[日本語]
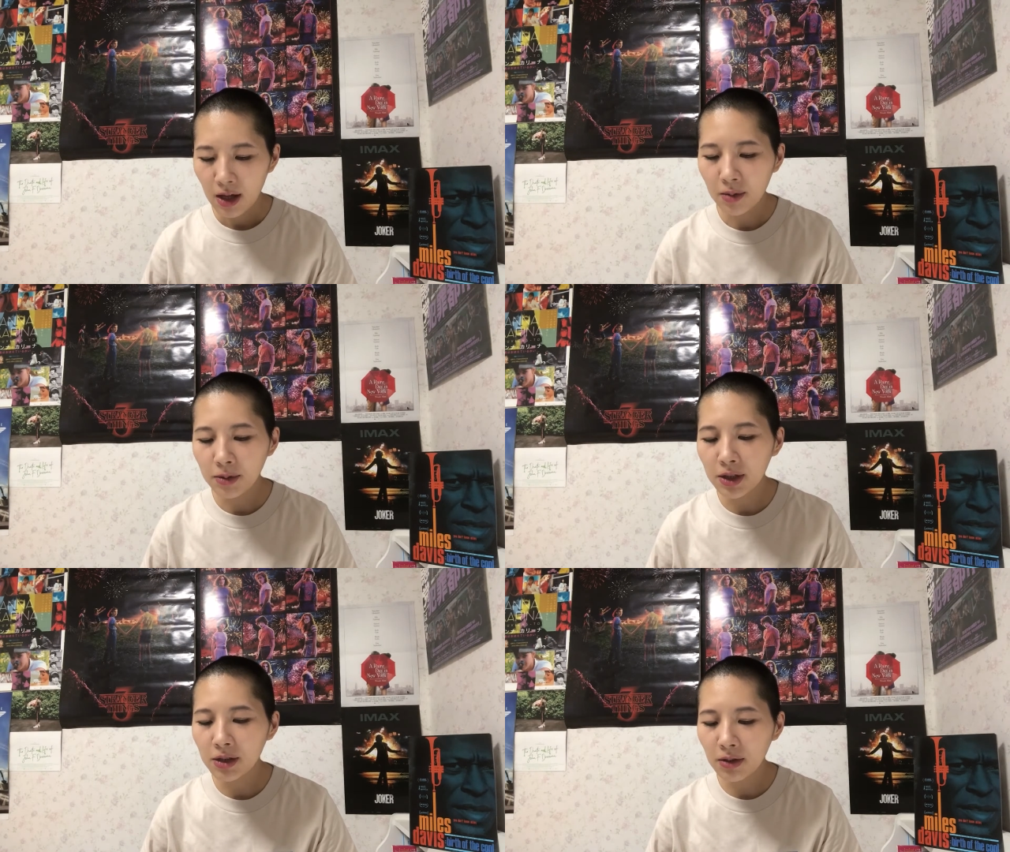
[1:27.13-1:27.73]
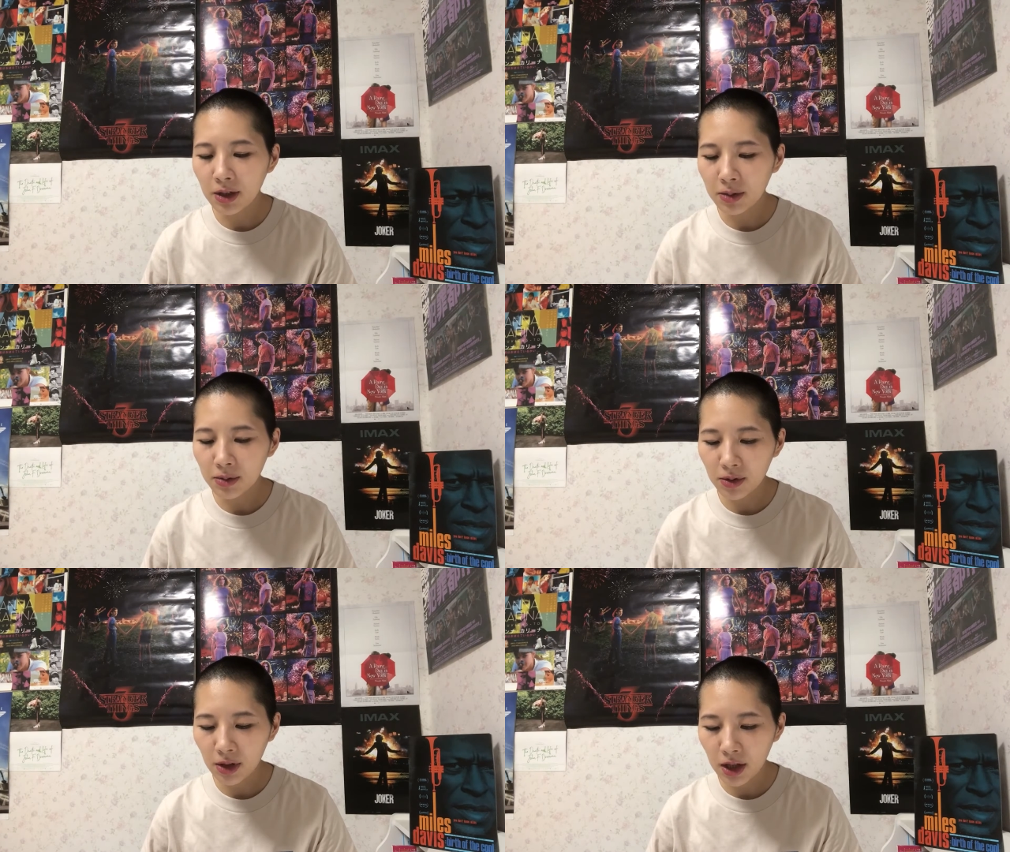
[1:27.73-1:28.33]
でも実は自
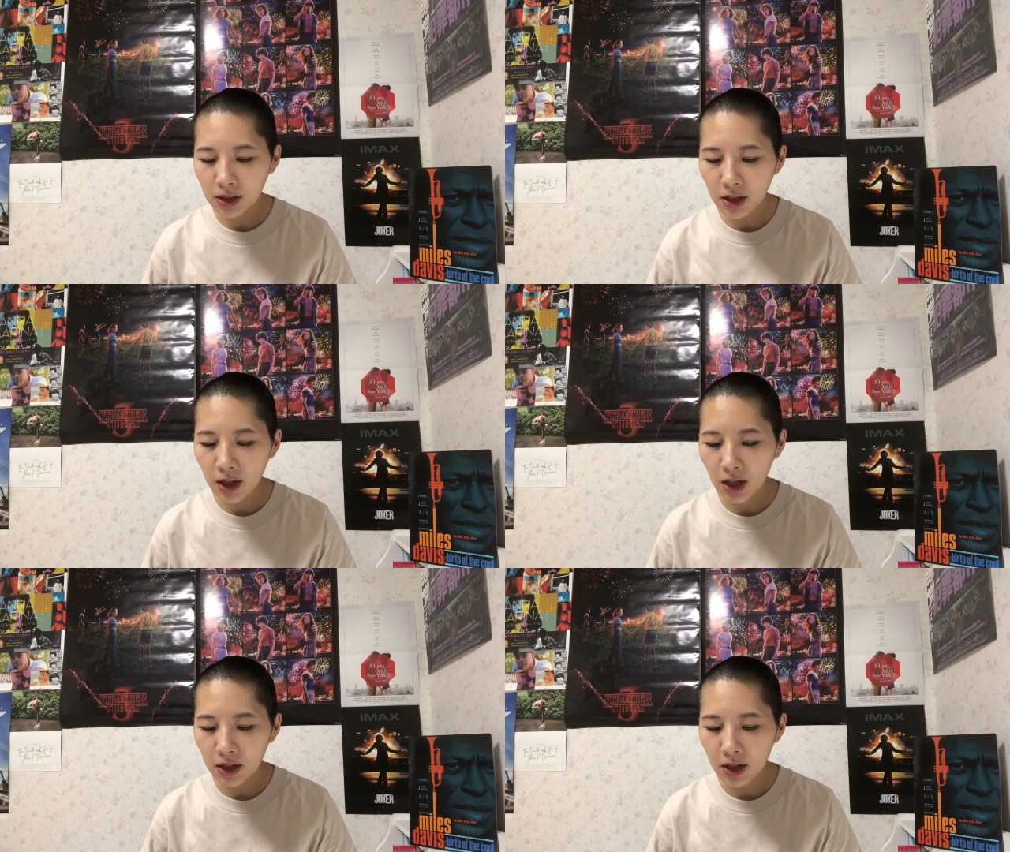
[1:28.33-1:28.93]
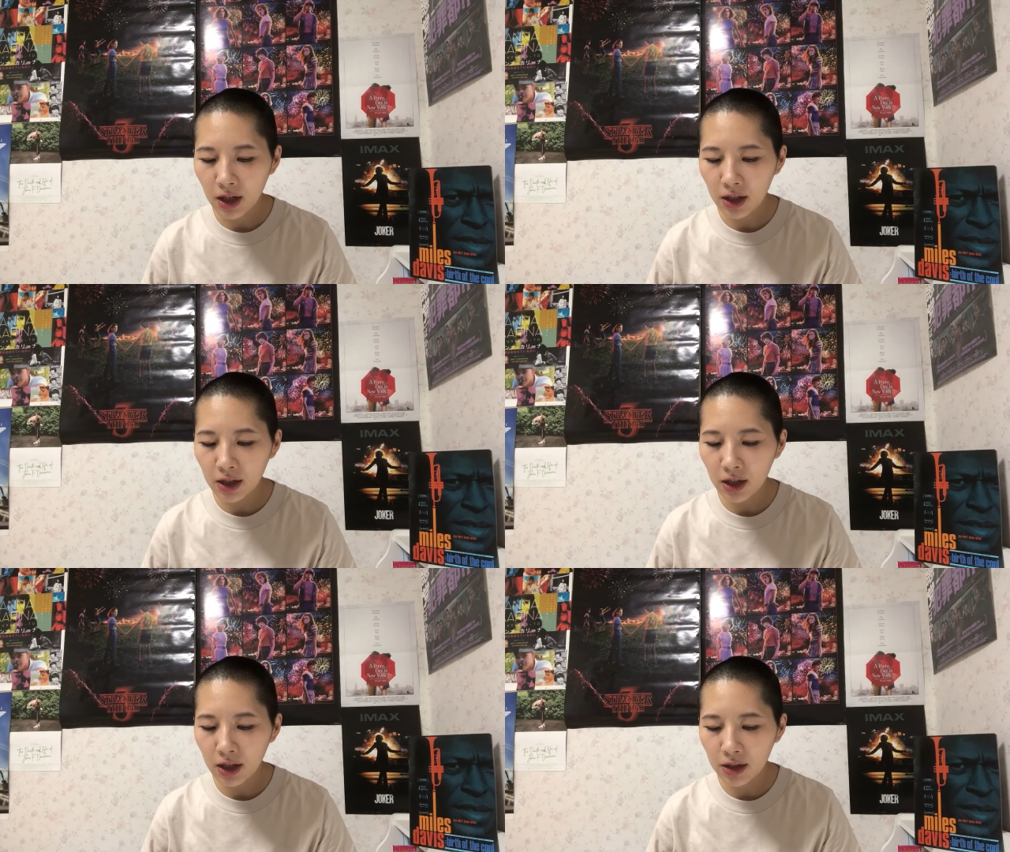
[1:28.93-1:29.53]
分の会社で働い
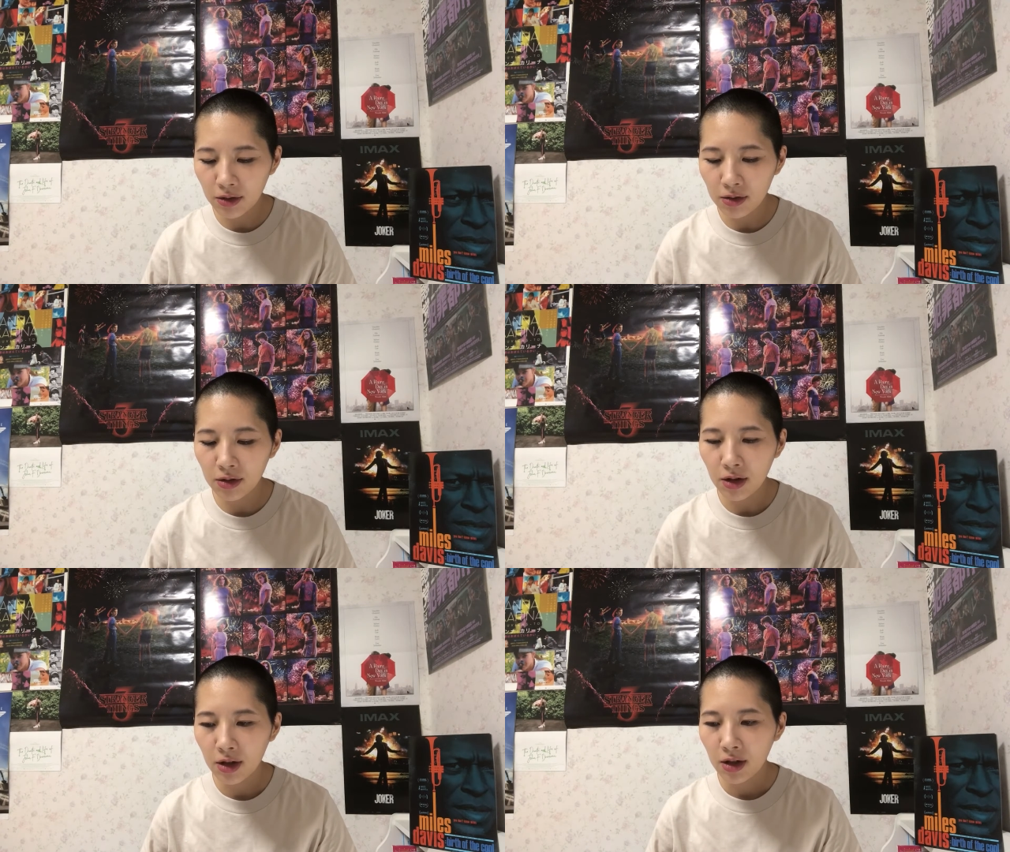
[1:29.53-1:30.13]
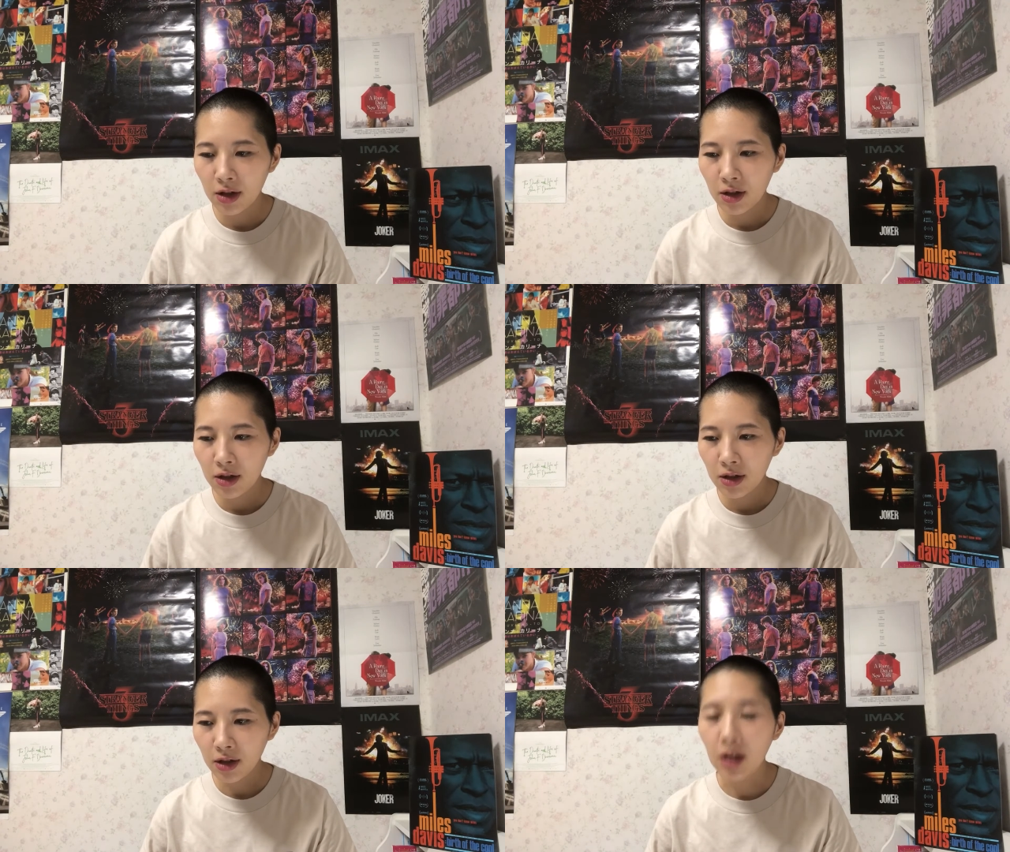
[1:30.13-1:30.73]
てい
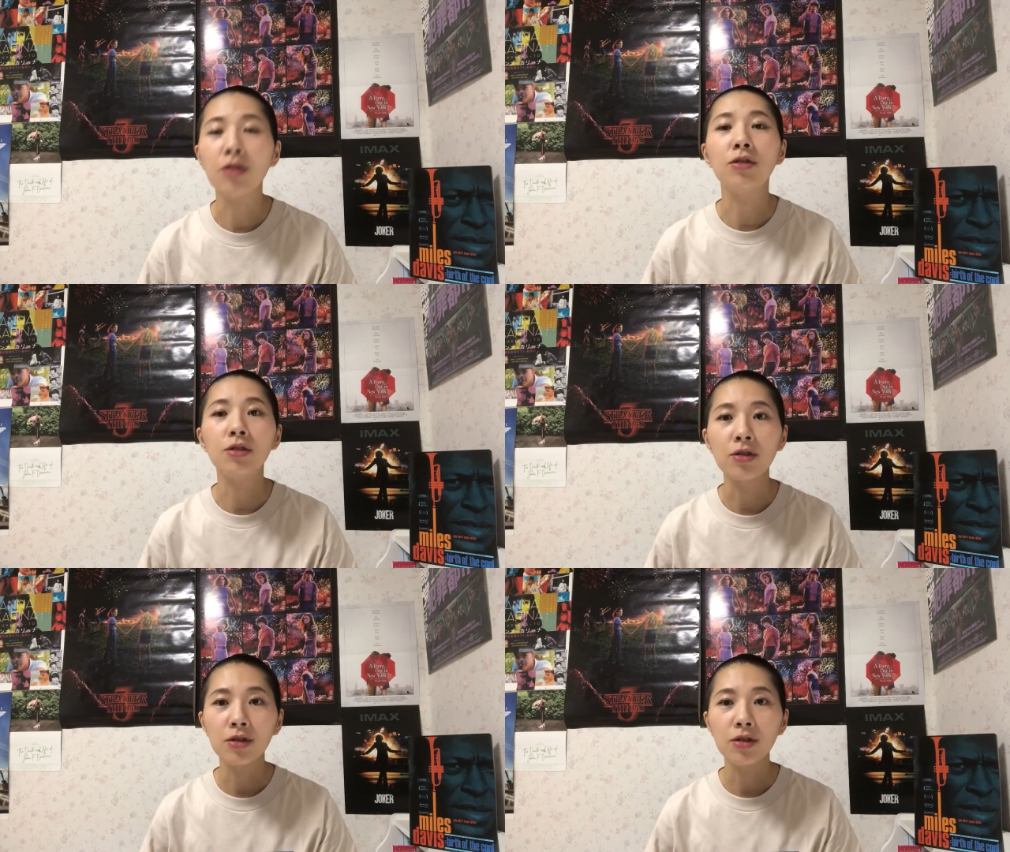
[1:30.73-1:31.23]
るっていう